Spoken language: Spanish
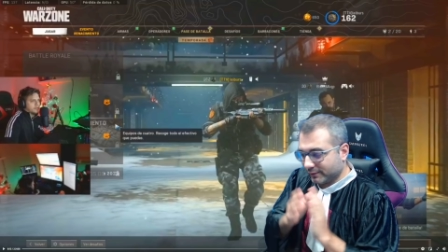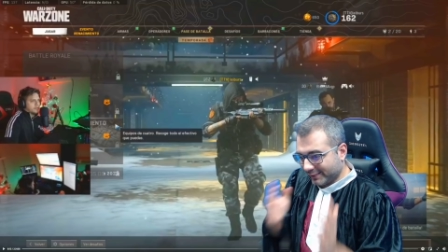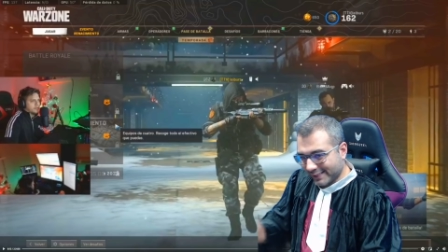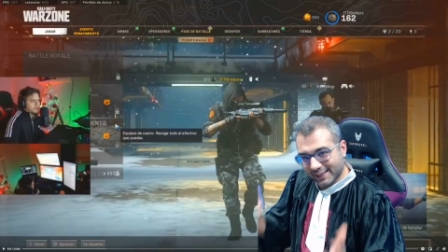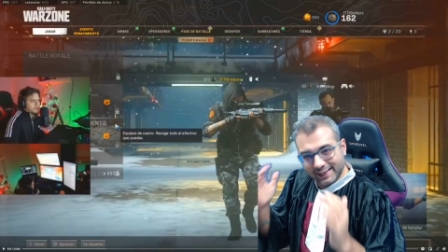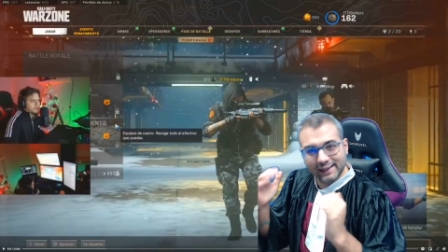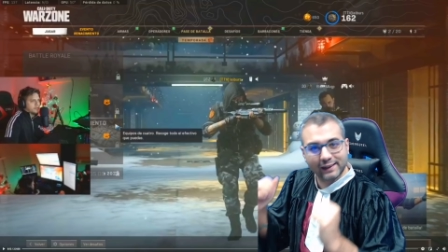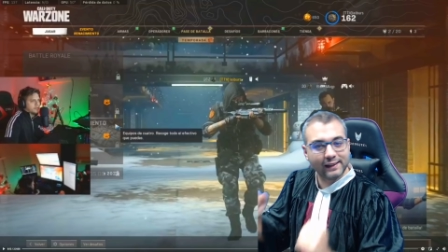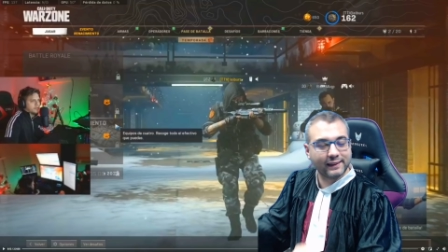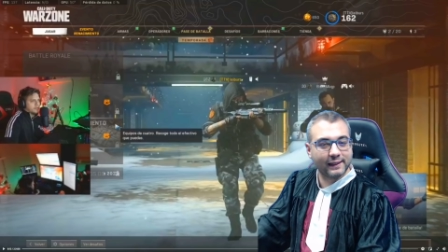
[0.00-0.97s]
Y aquí
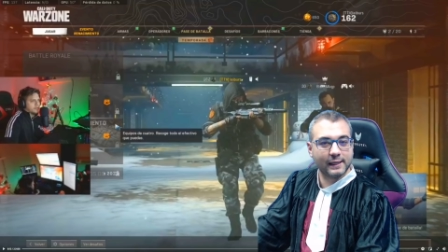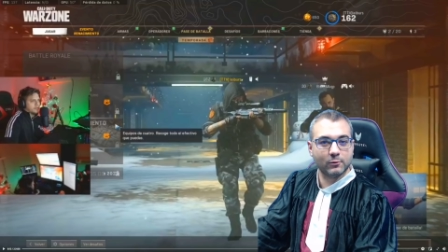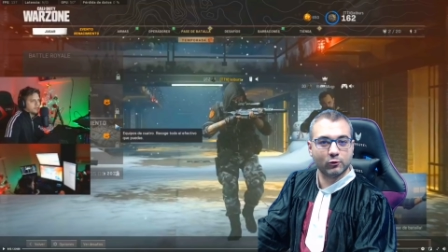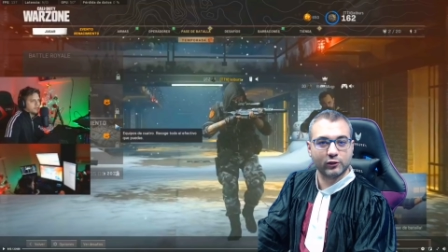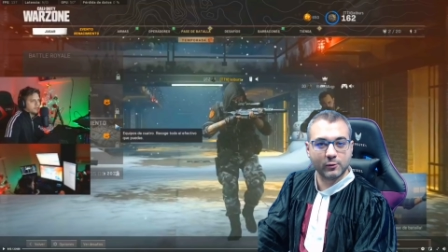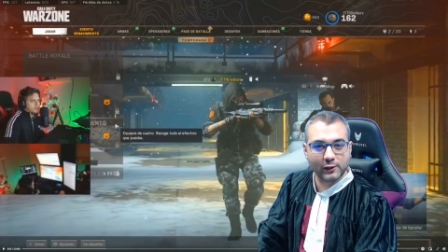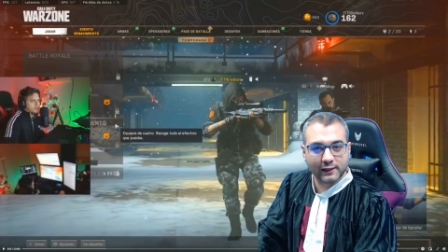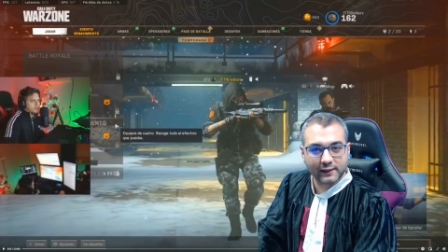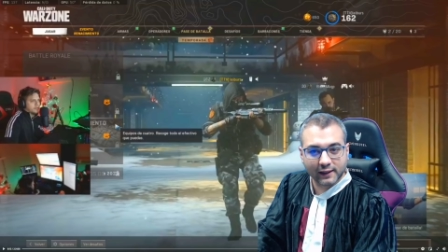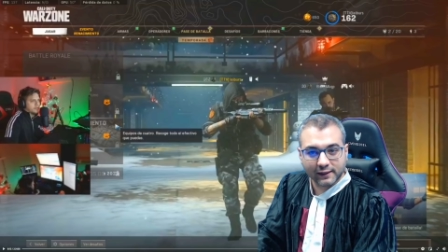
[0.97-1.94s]
le tenemos de
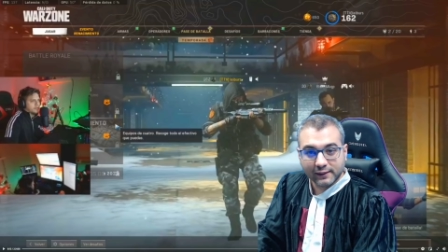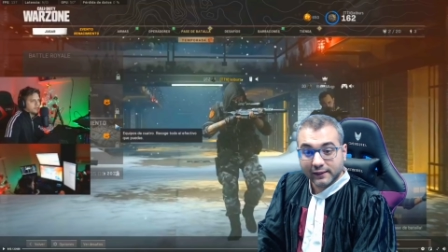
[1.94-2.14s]
vuelta.